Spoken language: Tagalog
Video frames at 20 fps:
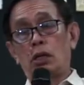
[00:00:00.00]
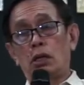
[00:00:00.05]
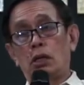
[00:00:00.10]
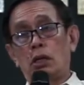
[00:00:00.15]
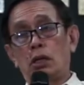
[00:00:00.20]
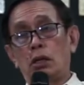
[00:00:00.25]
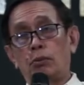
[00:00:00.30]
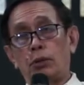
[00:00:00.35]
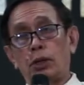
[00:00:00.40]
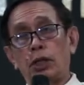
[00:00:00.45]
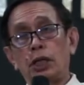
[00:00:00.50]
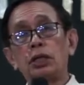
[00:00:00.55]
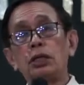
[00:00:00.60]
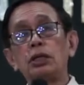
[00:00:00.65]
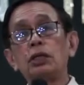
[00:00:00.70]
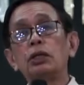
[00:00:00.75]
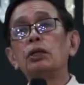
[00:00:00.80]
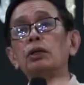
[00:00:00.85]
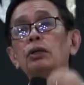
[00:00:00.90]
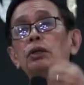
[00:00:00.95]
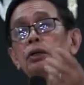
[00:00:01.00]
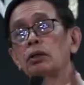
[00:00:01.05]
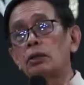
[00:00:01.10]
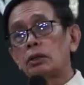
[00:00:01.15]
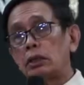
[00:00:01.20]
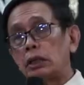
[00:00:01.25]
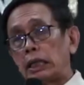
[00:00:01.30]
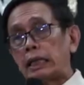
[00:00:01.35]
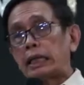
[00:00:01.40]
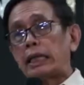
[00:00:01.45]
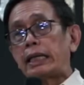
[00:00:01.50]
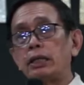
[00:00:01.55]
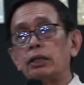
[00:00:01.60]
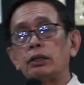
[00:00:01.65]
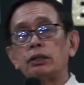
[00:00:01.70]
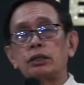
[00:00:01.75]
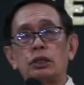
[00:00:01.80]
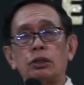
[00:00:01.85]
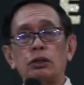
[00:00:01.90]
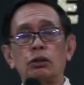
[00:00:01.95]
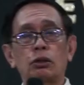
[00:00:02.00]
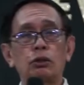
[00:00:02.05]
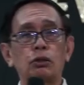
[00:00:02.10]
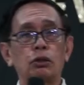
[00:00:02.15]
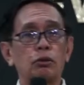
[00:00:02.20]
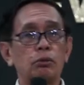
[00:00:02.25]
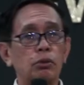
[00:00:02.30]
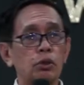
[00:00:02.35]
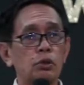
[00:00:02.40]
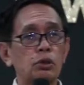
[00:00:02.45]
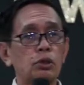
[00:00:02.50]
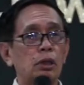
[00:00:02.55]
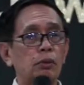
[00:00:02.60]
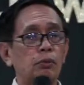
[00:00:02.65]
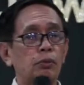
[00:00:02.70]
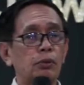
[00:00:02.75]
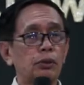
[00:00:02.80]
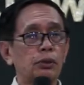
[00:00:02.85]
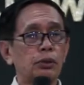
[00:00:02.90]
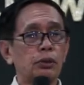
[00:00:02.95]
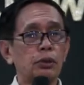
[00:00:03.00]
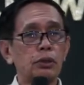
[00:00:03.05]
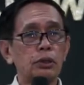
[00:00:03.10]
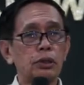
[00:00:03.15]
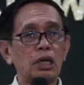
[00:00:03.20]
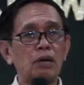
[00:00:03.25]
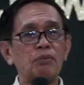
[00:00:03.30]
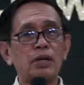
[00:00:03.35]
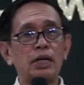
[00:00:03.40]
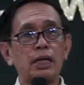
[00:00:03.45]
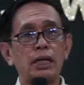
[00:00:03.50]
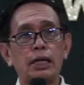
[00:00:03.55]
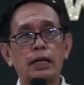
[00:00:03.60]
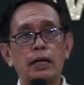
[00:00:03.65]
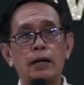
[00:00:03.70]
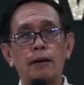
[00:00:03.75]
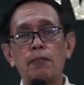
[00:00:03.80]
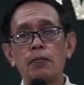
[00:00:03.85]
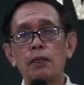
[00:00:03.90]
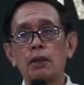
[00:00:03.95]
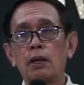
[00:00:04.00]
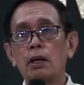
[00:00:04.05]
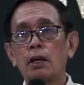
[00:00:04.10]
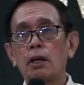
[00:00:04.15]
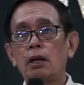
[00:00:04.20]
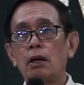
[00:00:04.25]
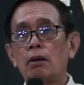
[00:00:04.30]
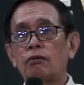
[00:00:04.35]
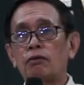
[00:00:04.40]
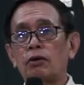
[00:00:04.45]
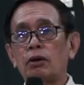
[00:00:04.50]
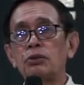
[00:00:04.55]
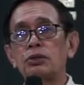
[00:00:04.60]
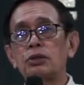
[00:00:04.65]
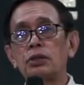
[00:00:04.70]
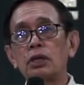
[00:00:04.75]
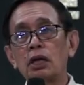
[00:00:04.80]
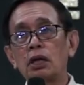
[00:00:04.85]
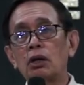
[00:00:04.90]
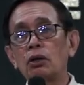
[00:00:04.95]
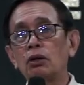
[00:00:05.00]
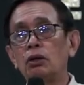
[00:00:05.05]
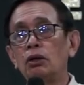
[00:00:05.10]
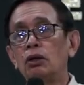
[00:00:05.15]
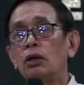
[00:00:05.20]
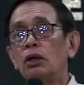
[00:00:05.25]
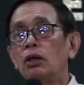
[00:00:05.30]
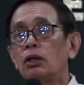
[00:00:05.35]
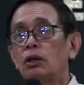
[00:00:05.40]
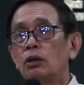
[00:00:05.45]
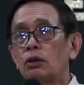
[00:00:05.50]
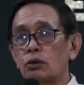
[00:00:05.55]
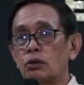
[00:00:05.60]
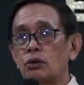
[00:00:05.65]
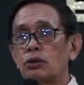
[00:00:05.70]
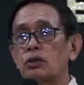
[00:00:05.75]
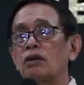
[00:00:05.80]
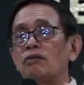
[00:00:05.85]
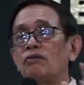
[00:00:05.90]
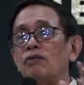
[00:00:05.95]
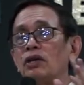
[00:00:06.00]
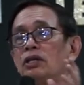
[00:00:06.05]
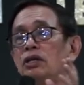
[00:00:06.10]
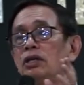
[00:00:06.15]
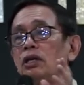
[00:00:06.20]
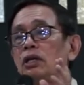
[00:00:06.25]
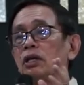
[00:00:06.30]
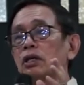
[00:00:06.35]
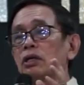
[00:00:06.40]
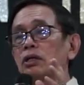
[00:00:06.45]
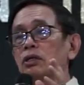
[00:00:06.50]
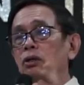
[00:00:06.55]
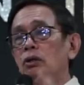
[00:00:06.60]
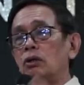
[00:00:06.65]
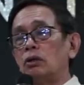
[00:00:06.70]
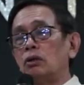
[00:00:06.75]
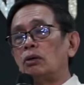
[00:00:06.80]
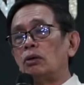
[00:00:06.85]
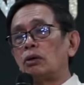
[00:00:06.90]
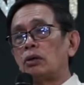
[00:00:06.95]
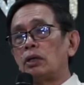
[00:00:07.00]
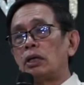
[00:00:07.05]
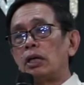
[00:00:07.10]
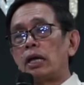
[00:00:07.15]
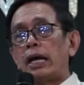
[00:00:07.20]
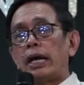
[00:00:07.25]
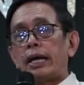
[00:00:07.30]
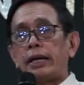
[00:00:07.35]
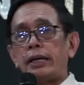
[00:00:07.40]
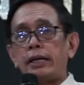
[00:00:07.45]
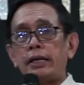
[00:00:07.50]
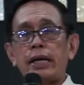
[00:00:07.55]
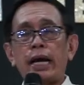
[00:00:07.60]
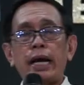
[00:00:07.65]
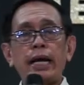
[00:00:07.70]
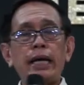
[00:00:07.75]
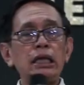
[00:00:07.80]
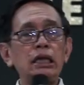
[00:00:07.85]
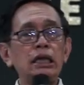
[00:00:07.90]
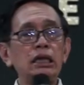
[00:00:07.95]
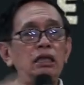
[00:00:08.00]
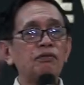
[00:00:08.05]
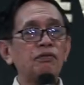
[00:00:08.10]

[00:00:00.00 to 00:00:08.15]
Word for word: Pwede nyo, tingnan nyo si Dr. Bruce Lipton. Sabi niya, from 0 to 7 years old, 95%